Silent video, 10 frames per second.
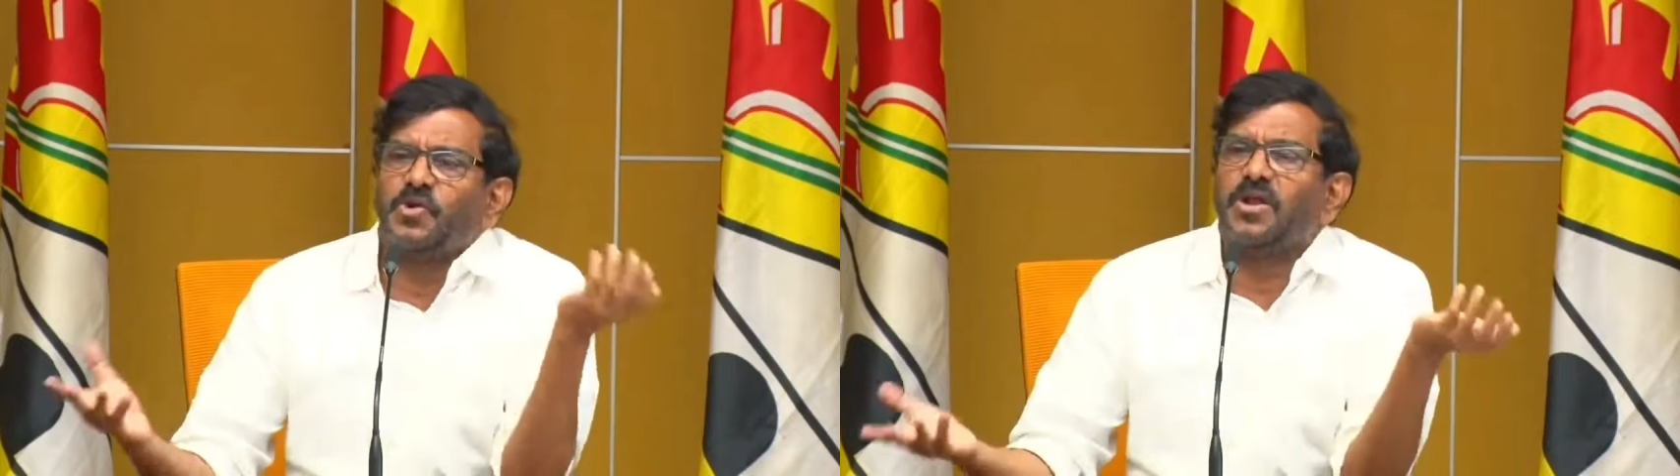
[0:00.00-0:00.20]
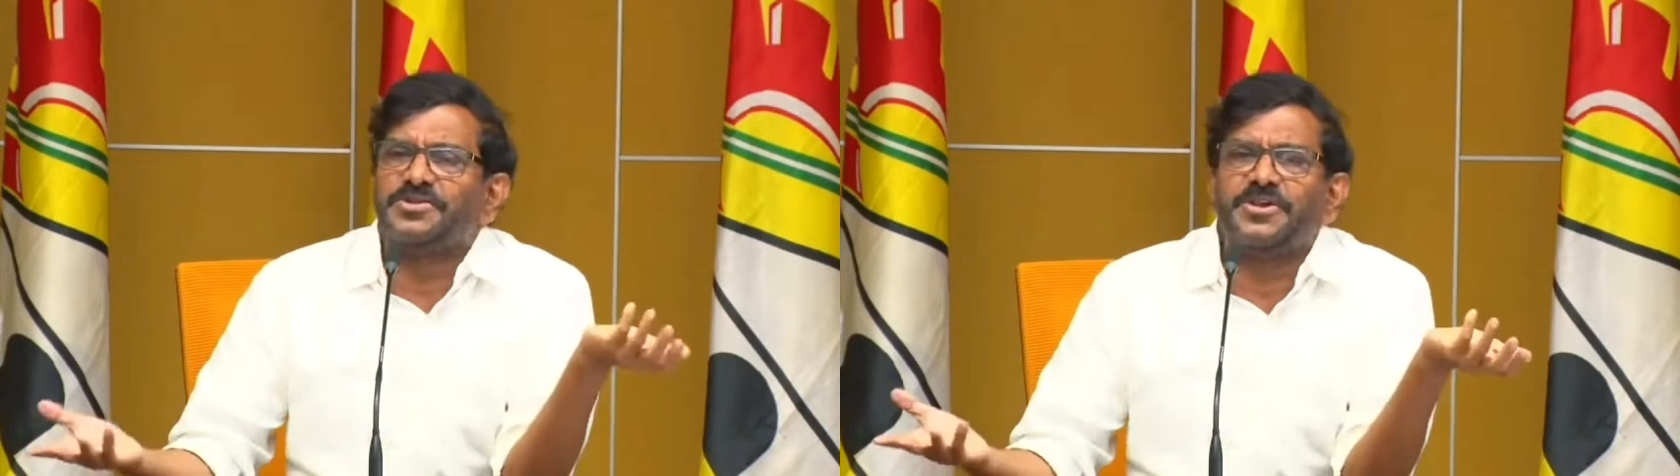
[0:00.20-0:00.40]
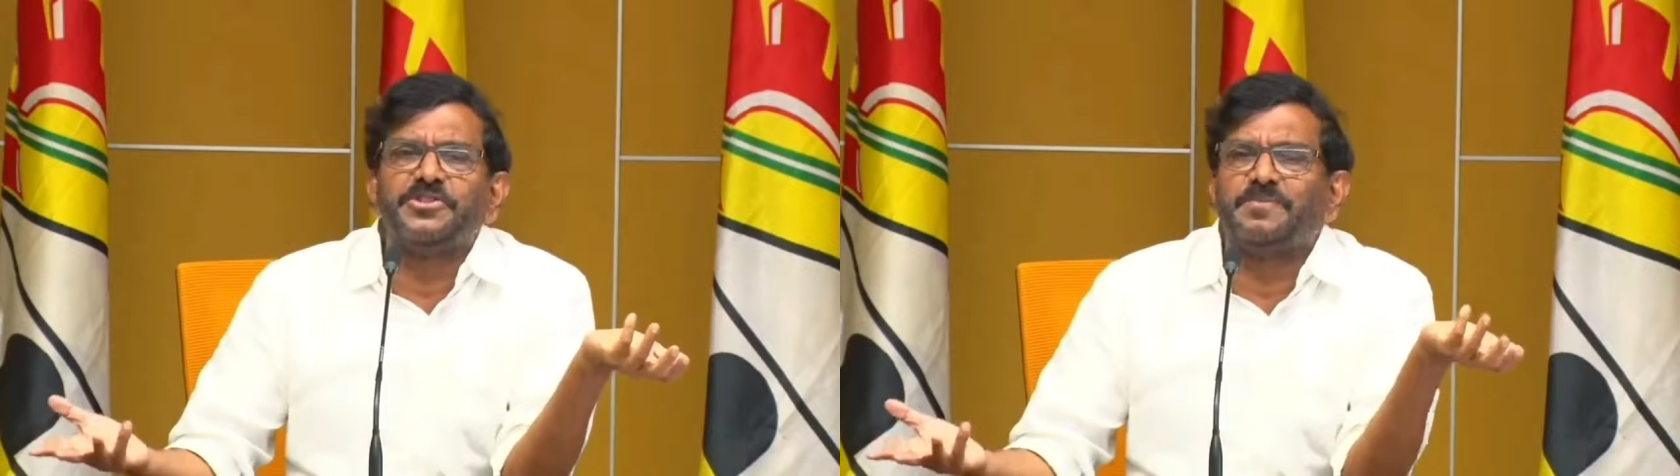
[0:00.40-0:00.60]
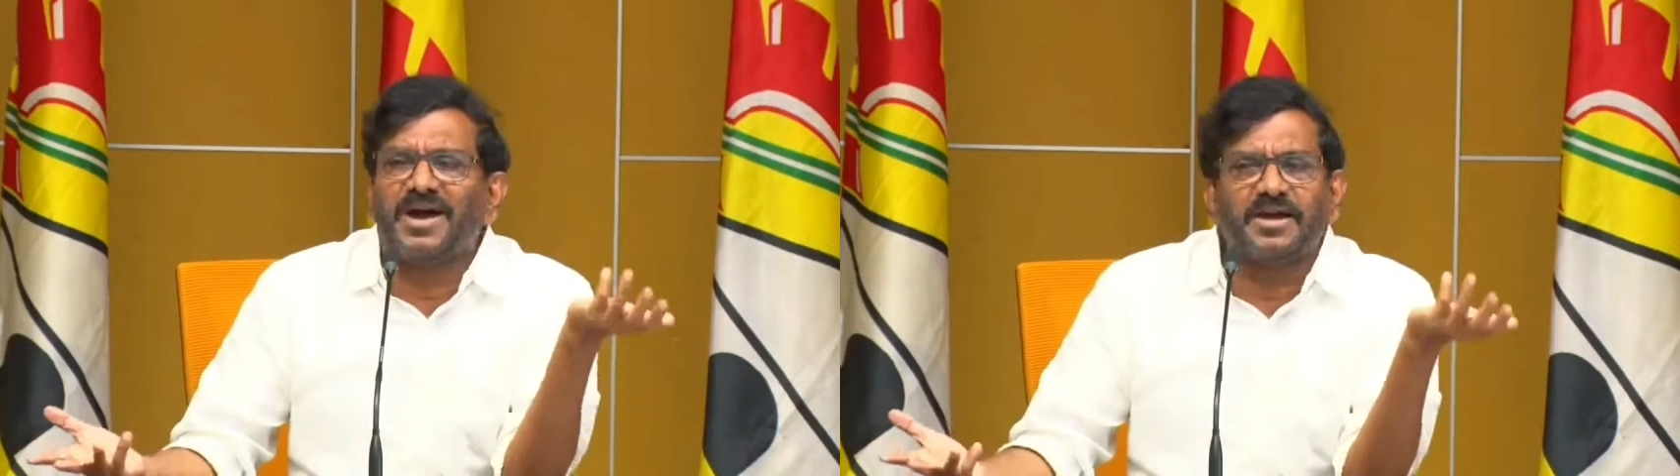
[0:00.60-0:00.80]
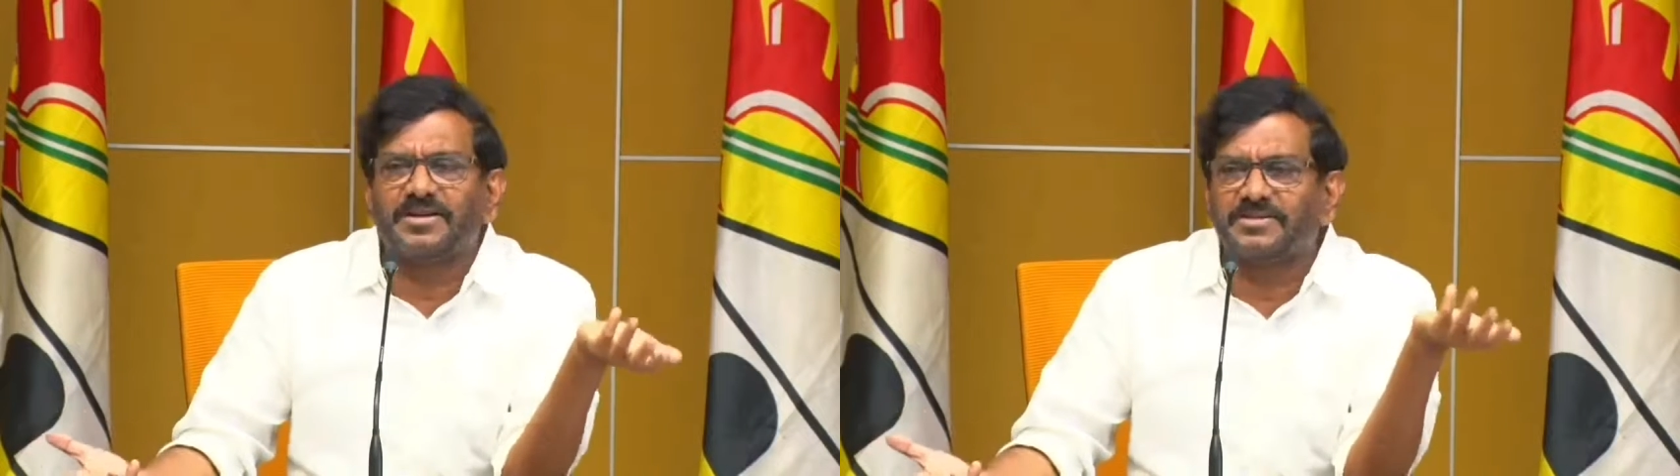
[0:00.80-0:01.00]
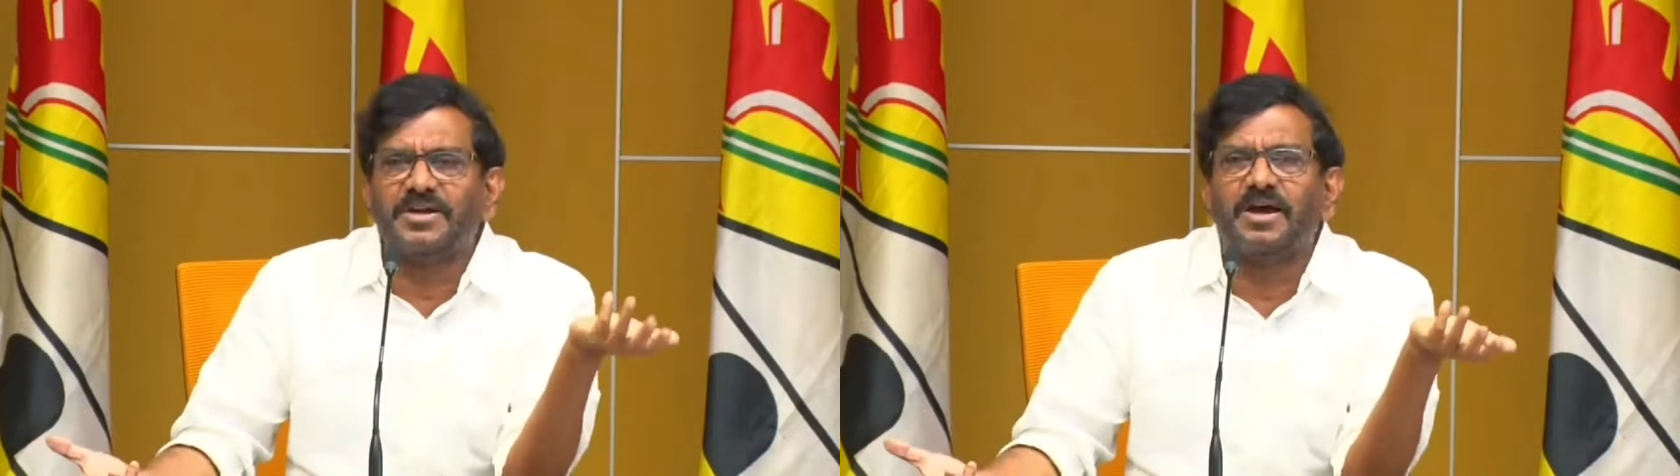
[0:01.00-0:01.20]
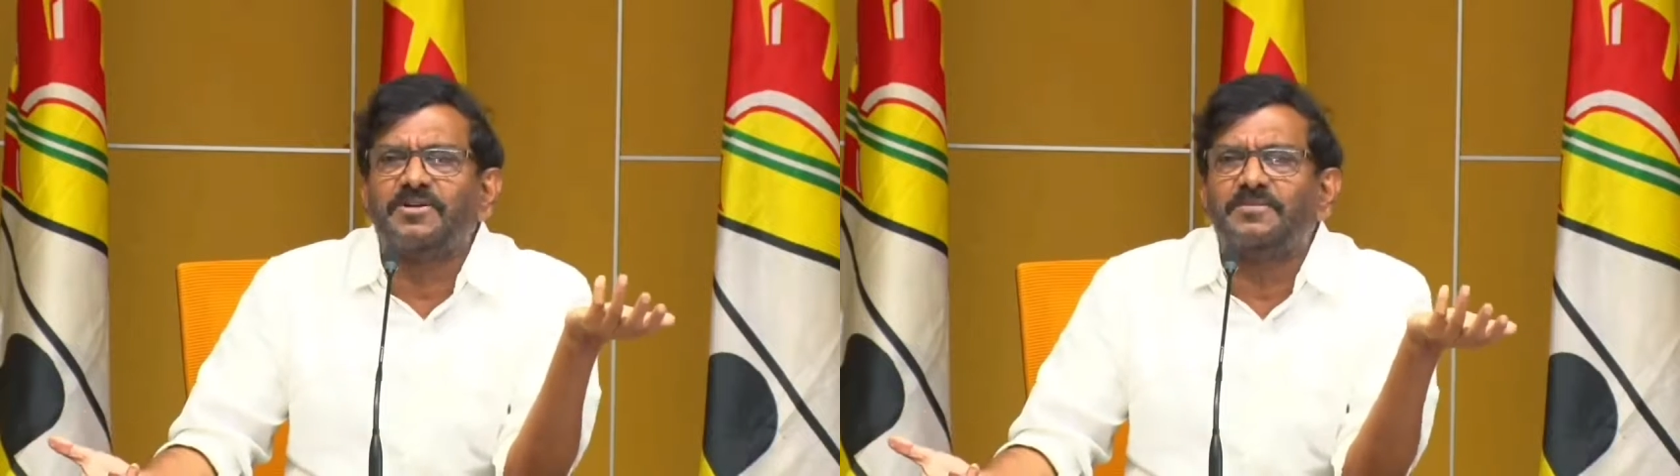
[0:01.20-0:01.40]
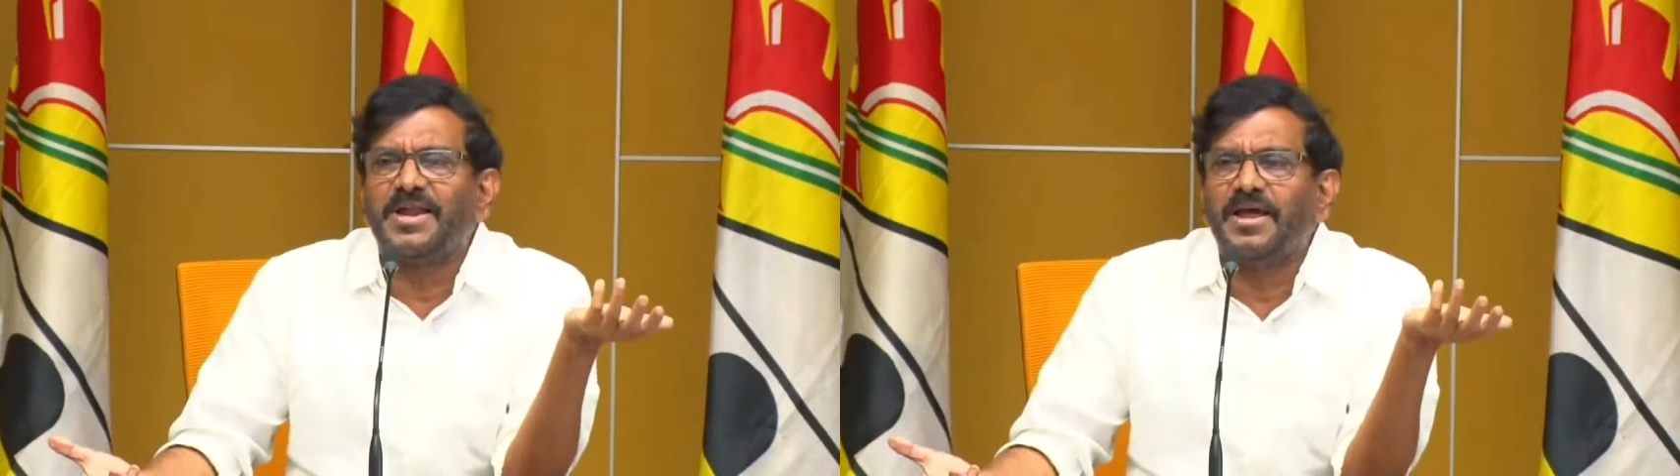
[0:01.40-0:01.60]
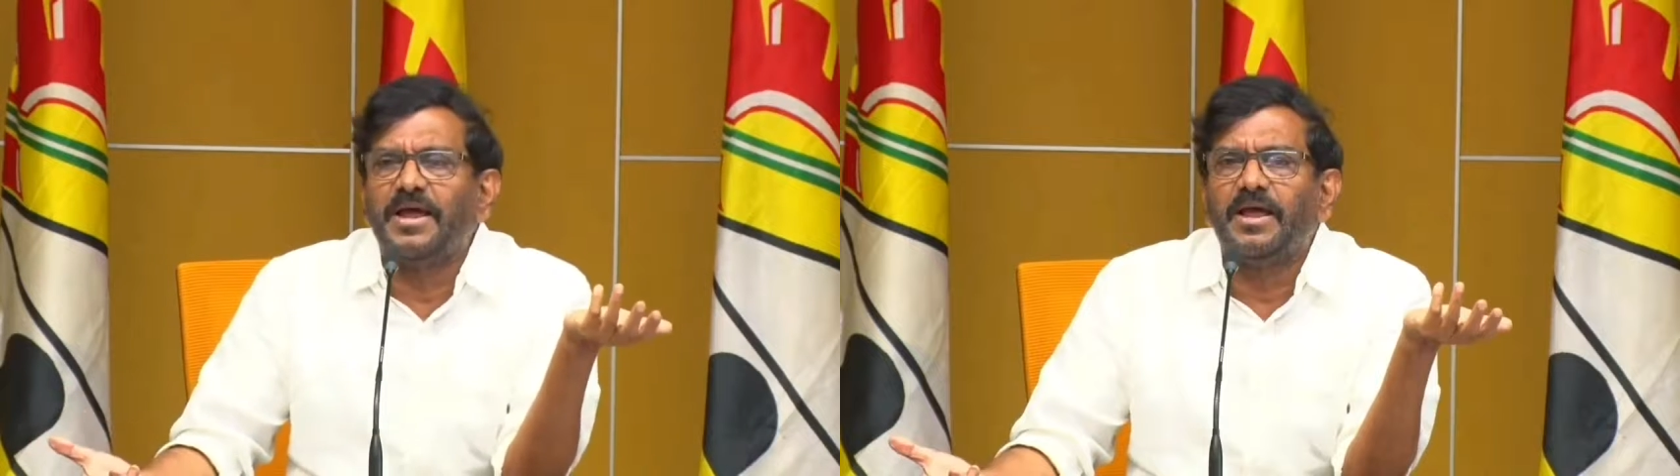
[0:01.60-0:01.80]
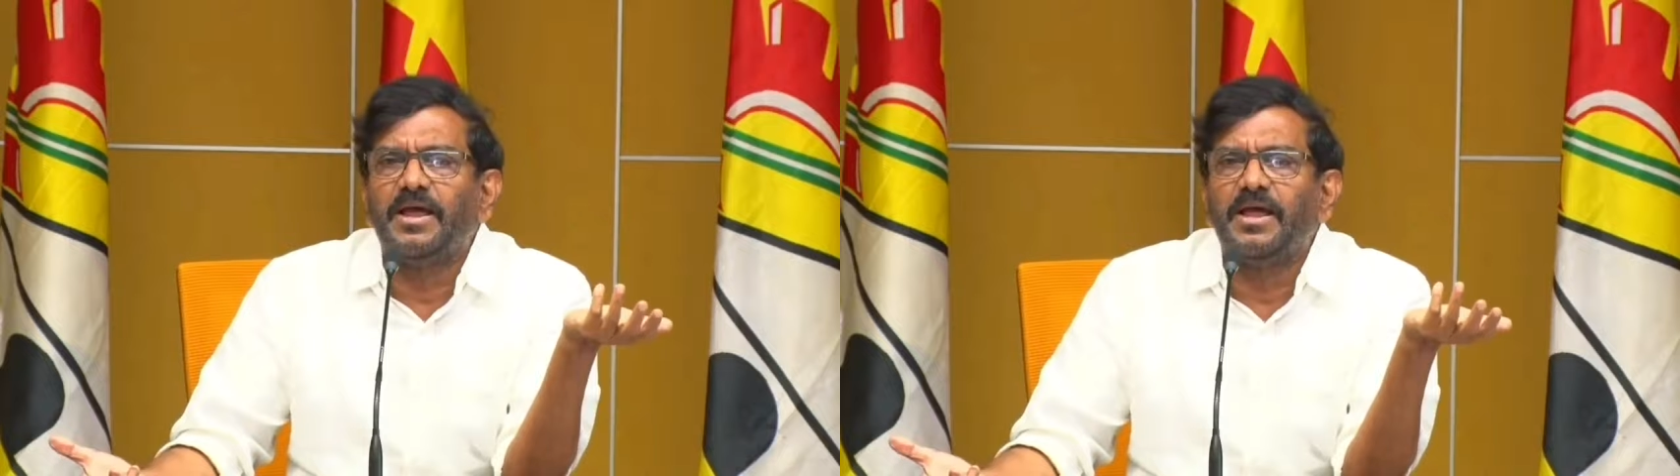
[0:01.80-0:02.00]
ఆ టెక్నాలజీ ఏందో మాకు అర్థం
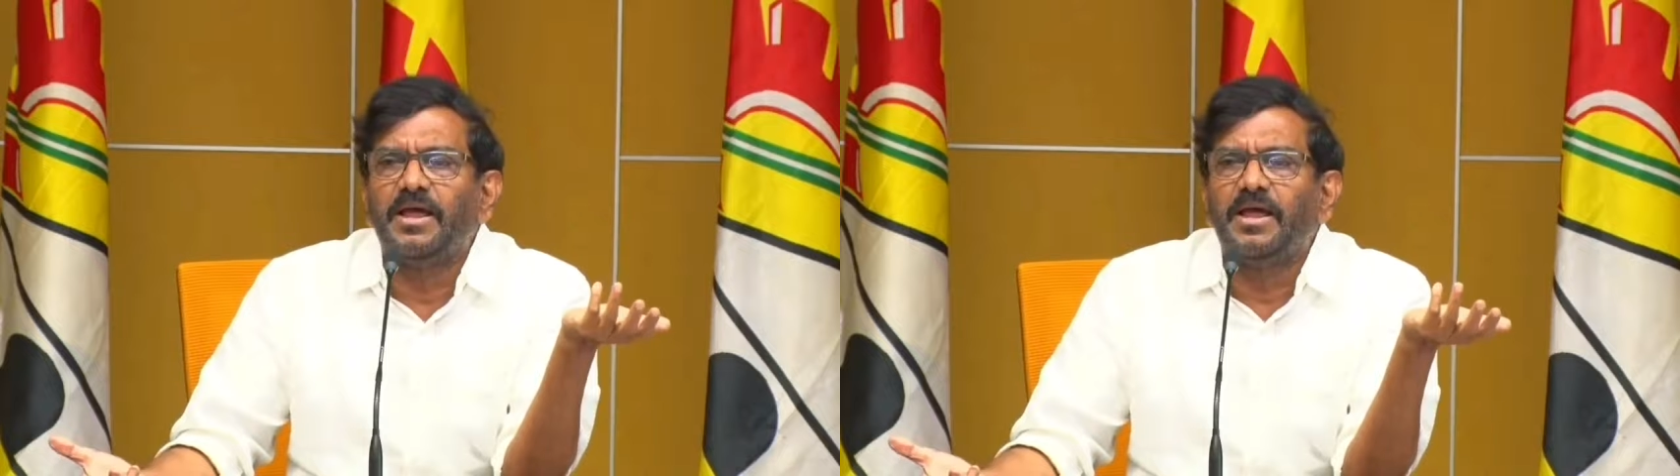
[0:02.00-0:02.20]
కావటంలా